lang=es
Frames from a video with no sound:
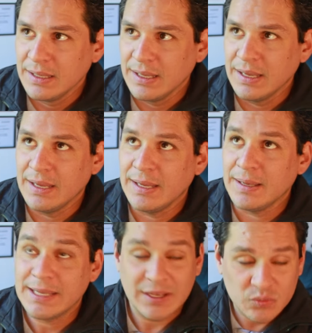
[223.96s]

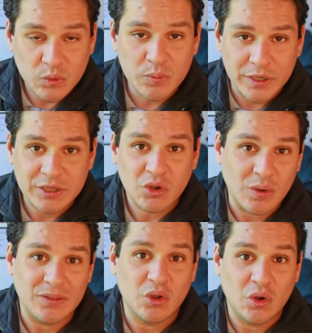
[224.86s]
eh, que es muy bonito
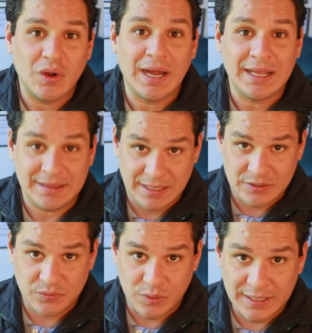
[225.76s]
cuando ah, te
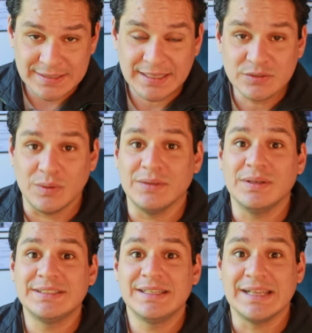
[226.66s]
esfuerzas, cuando
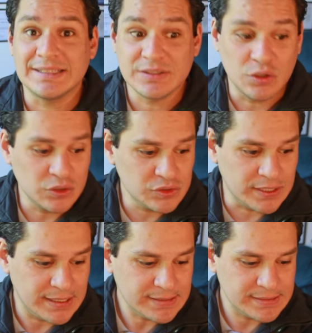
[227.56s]
haces las
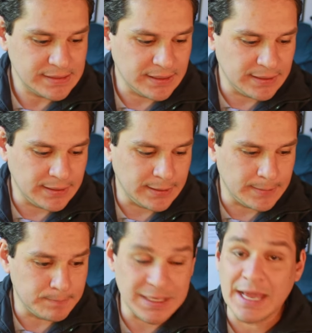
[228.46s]
cosas
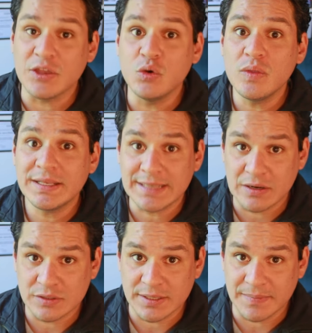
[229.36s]
eh, y ayudas a
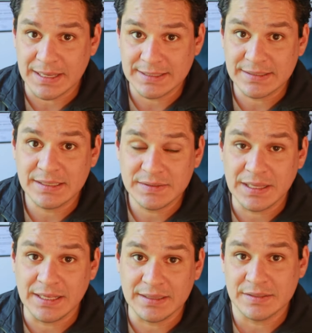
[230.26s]
los demás. Esa es
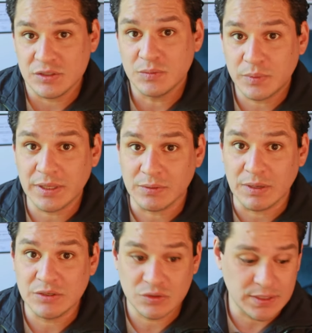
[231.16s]
la intención por la
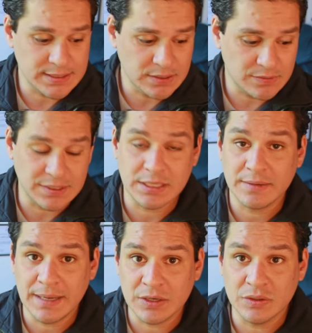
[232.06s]
cual yo estoy haciendo este
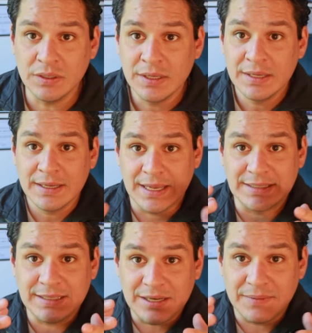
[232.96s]
trabajo, que
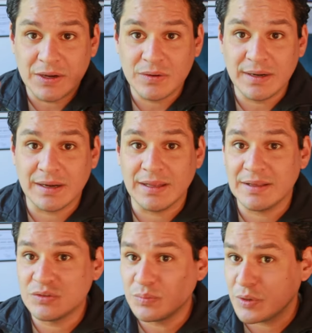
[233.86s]
este trabajo en realidad
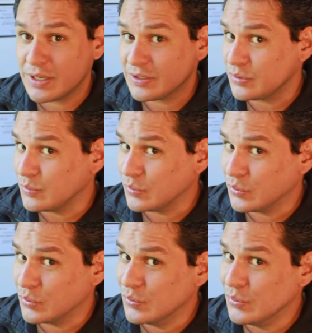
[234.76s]
es un proyecto
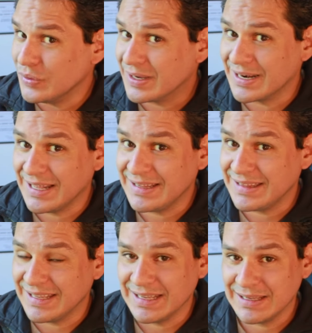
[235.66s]
muy
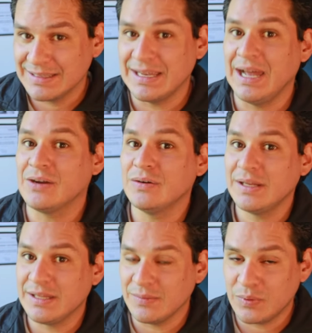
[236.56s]
grande. Ya con
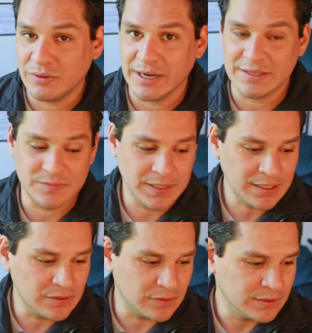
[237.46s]
el tiempo lo irás
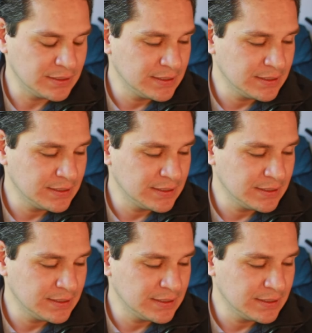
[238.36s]
viendo.